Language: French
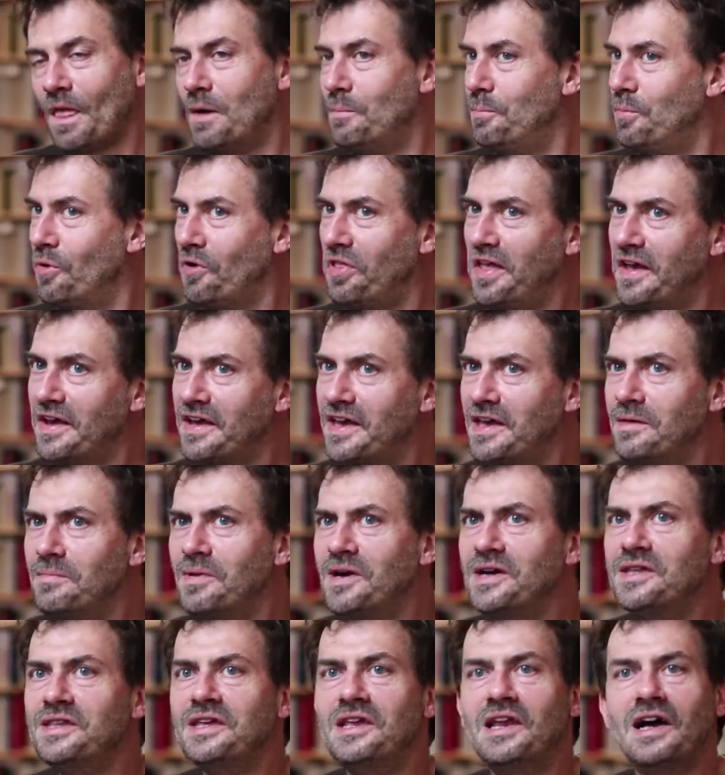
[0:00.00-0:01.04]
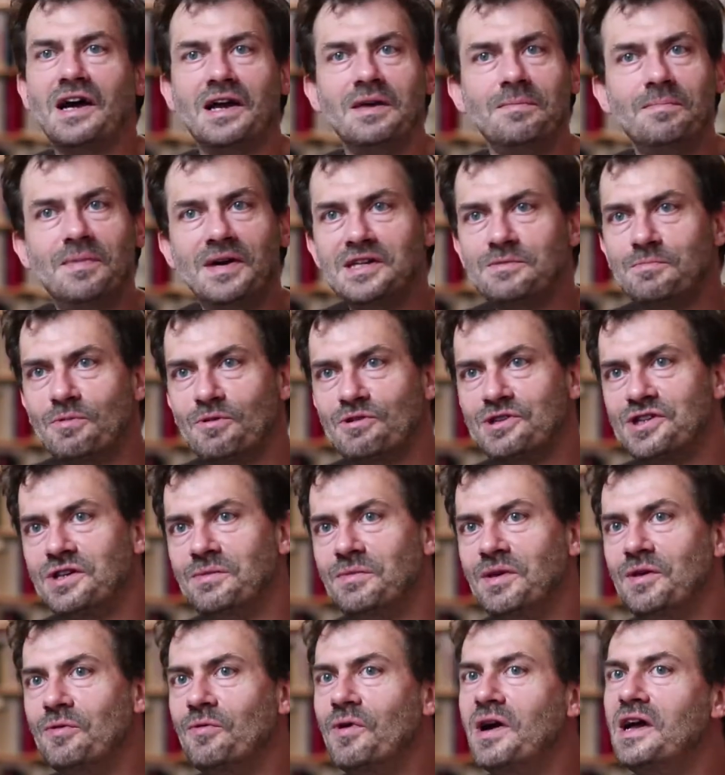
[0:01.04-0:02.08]
pour Sergey Brin et Larry Page, pour
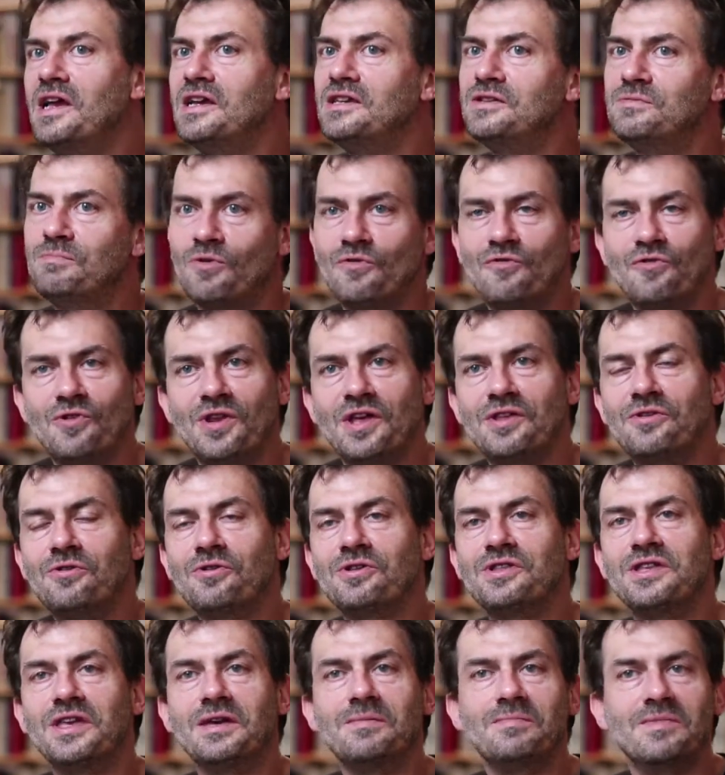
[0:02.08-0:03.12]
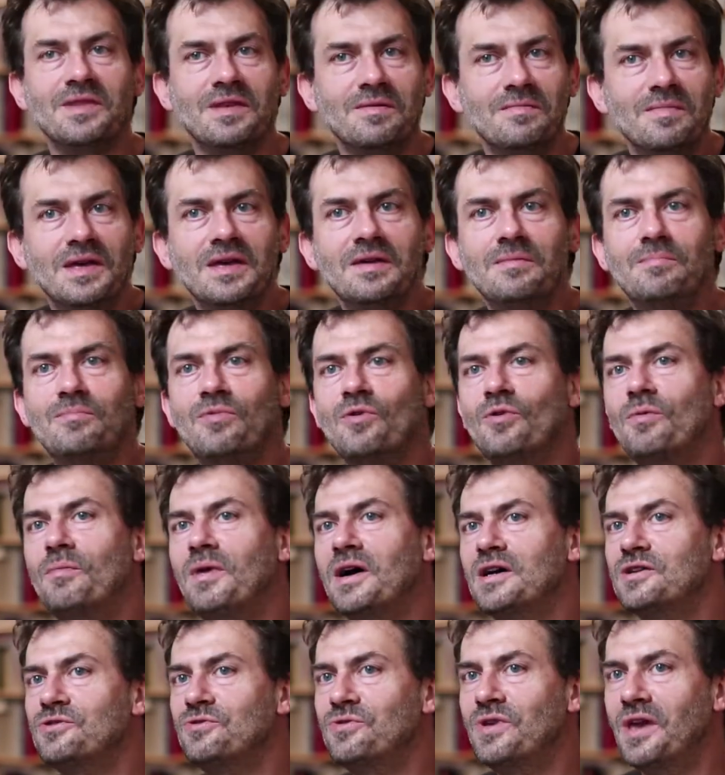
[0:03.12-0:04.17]
Jimmy Wells, pour le fondateur d'IMDB, pour
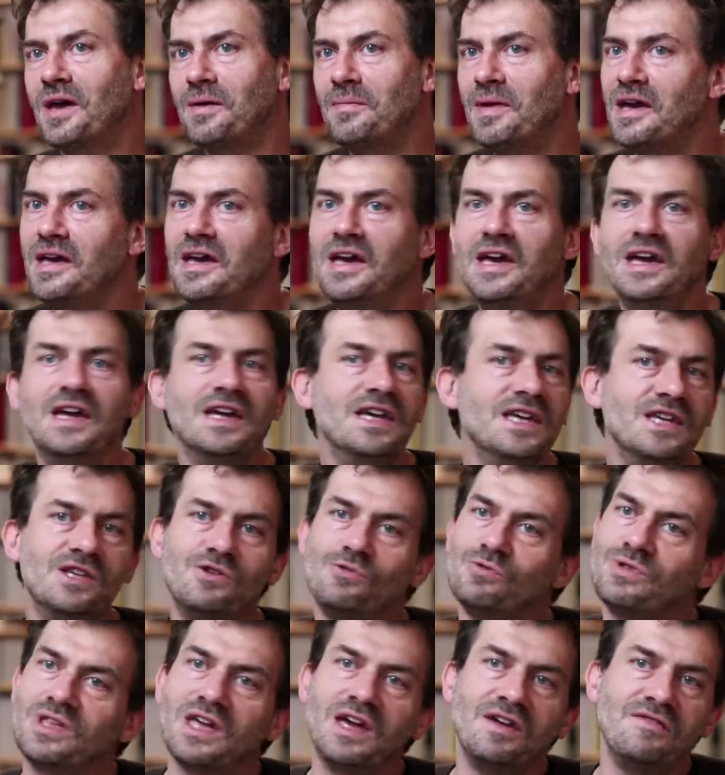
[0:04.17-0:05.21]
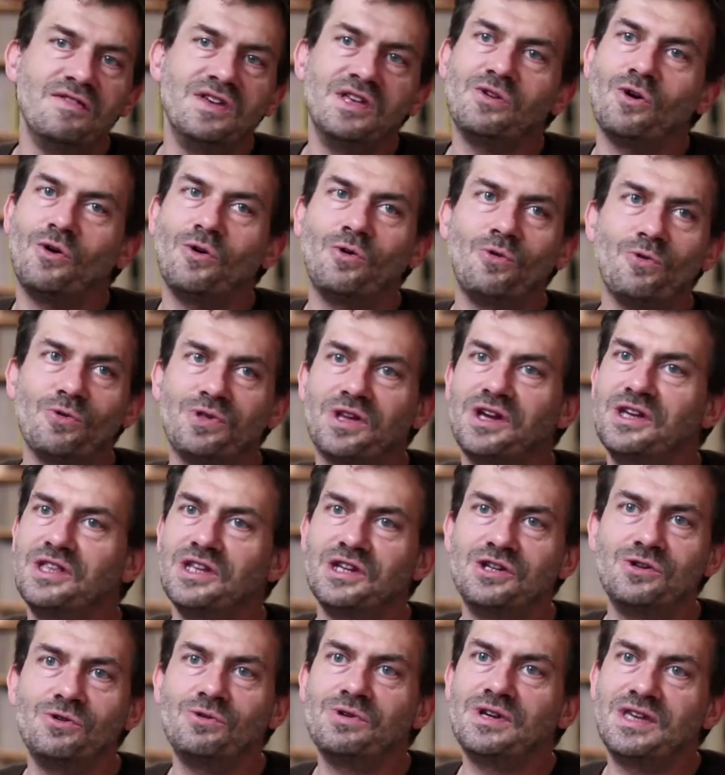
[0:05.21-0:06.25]
Mark Zuckerberg, ils ont très vite rencontré
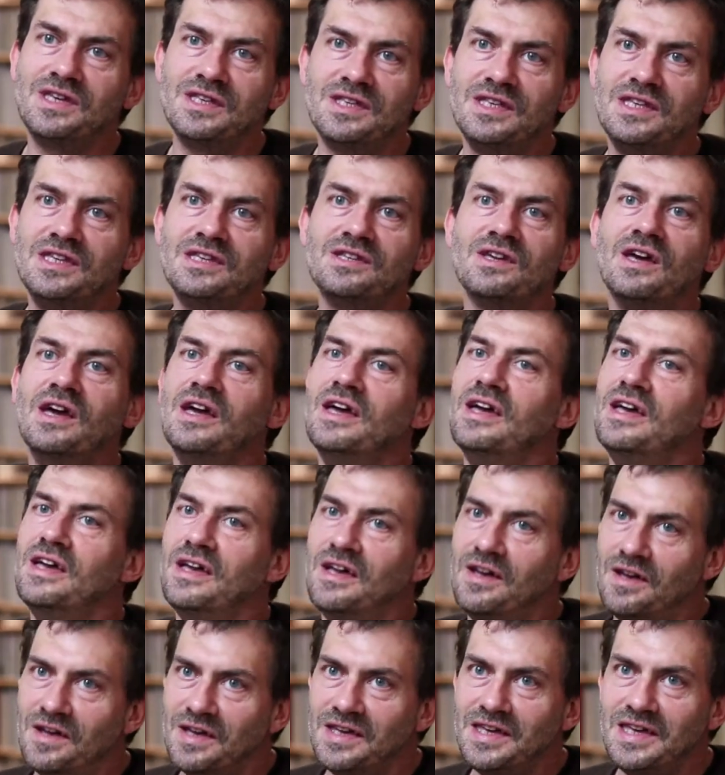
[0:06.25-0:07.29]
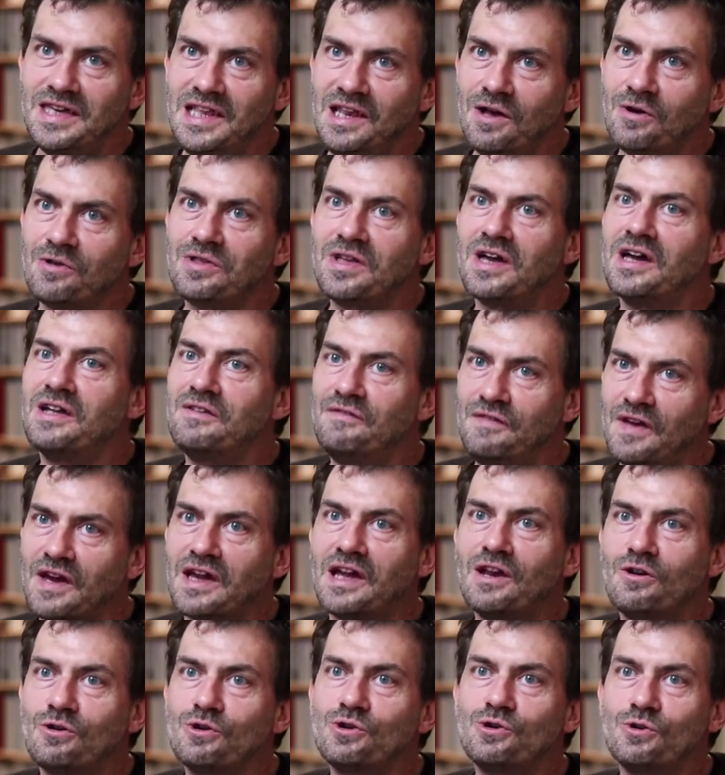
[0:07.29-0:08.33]
des gens qui disent il est en train de faire
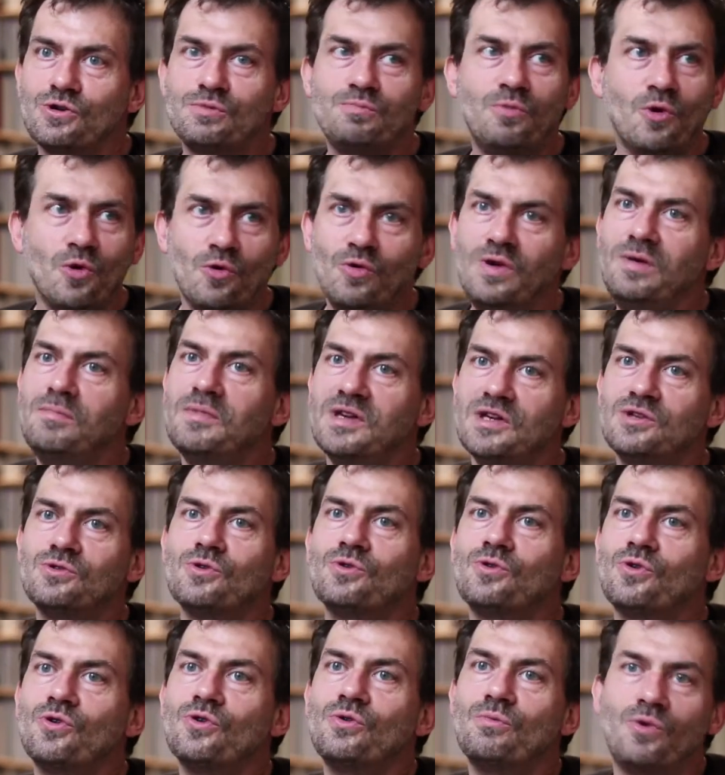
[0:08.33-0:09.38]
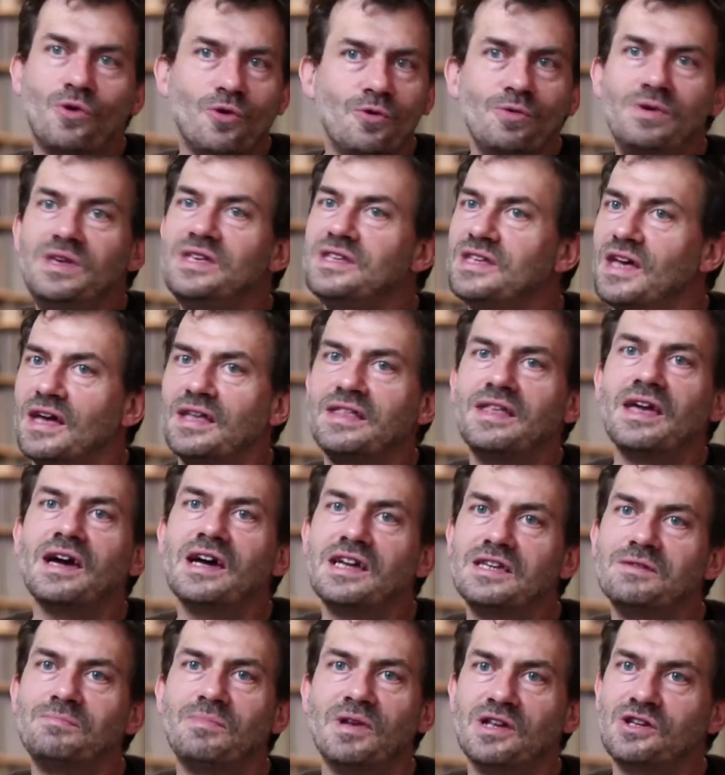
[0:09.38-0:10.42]
quelque chose pour lui, mais ce truc pour lui, ça
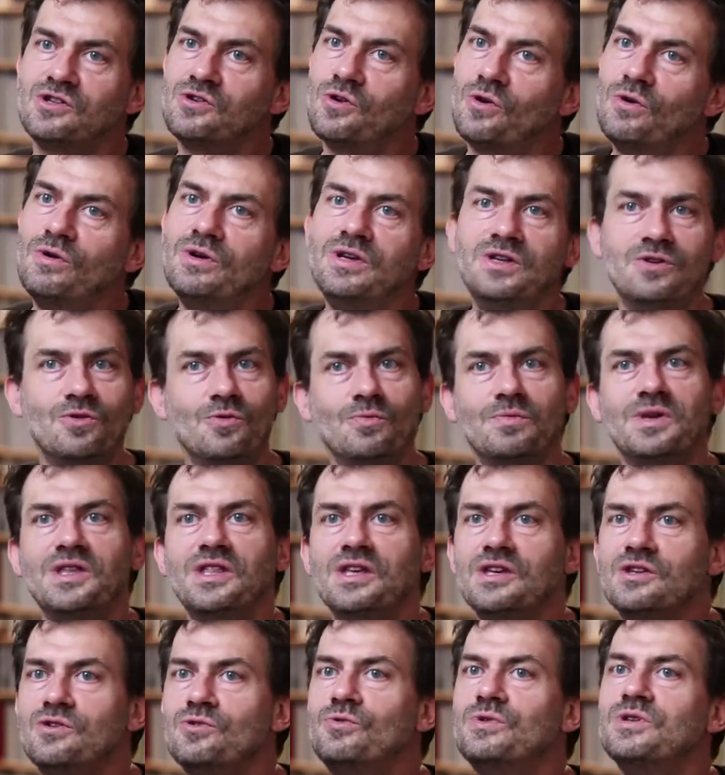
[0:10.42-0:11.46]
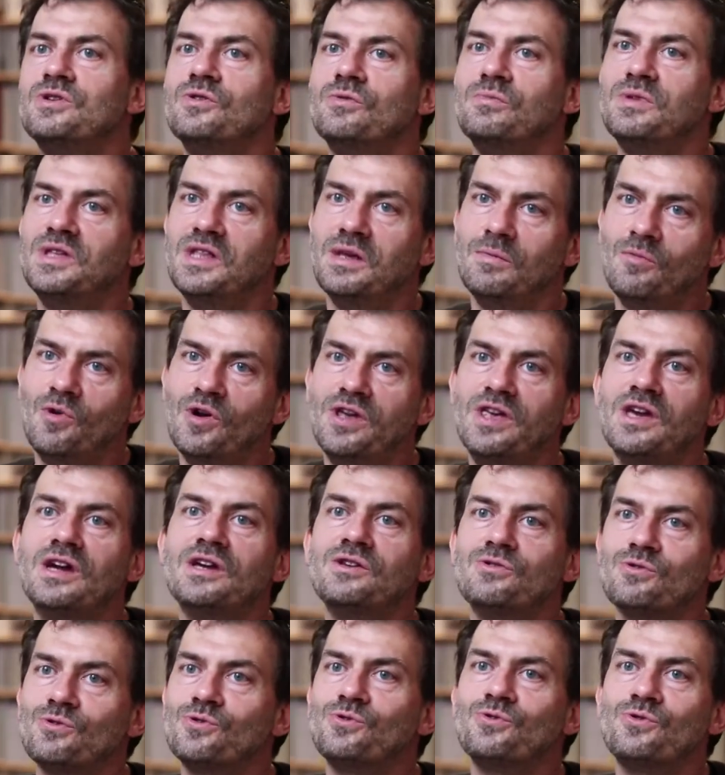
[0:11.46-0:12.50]
intéresse plein de gens, ils ont mis des sous, ils ont mis des
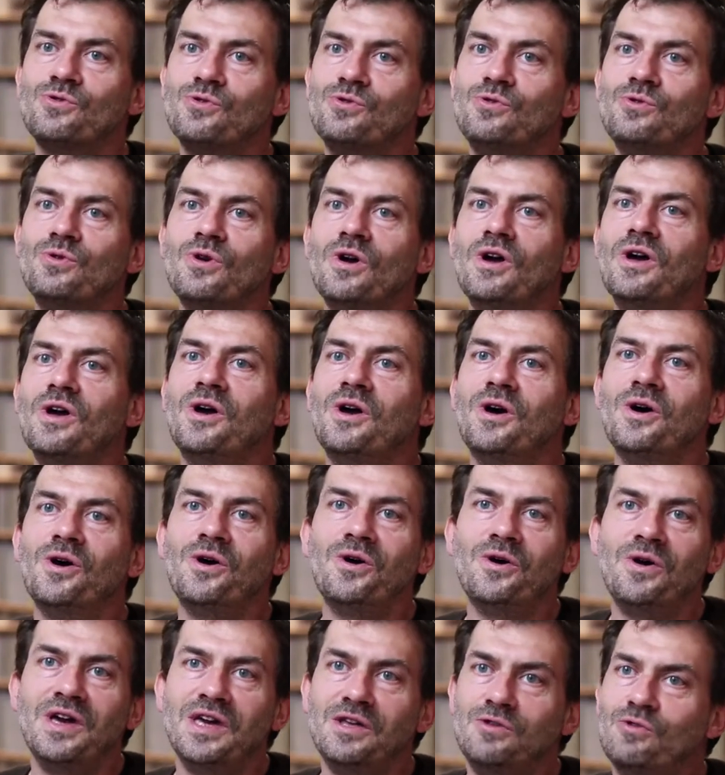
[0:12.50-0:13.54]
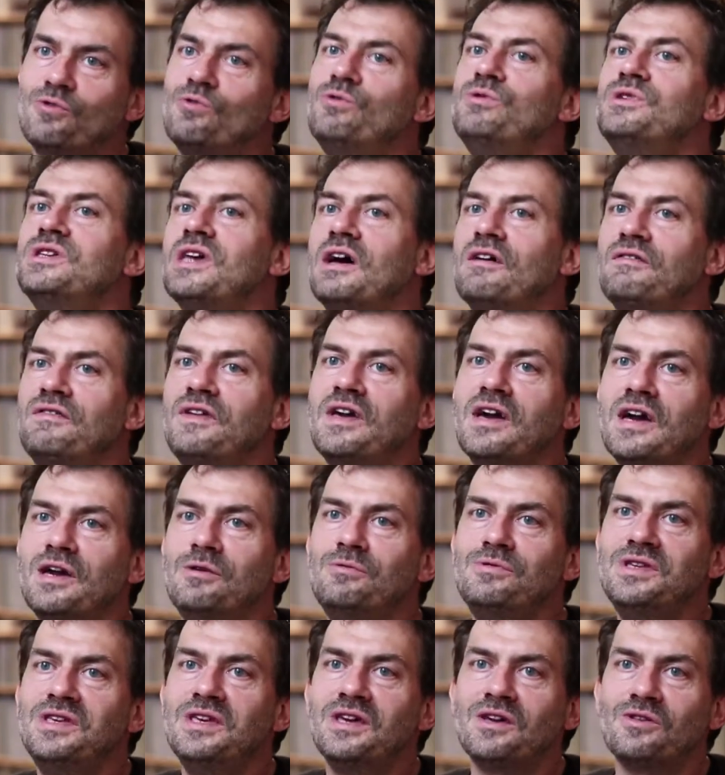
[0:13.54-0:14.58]
moyens, ils ont soutenu, euh, et du coup ça a fait
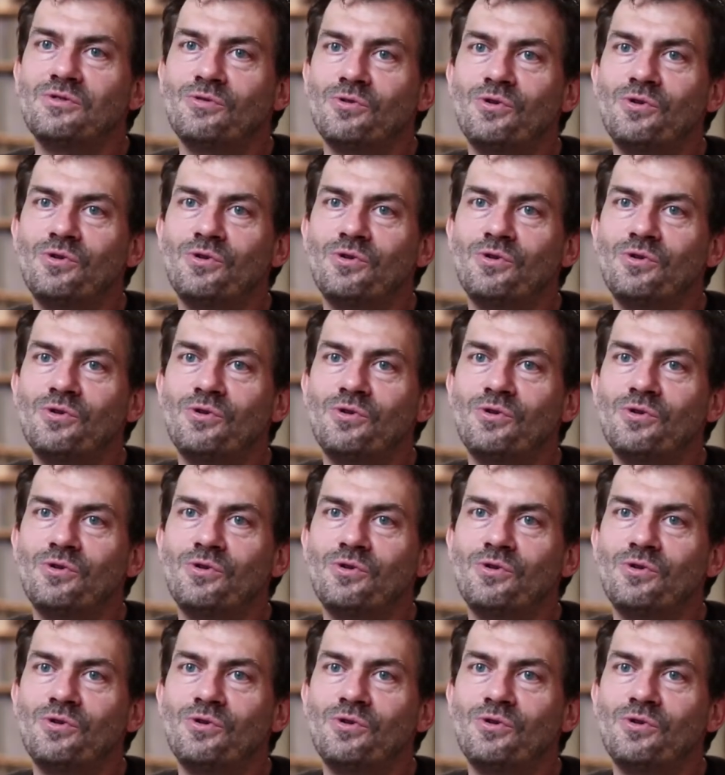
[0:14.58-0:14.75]
réussir.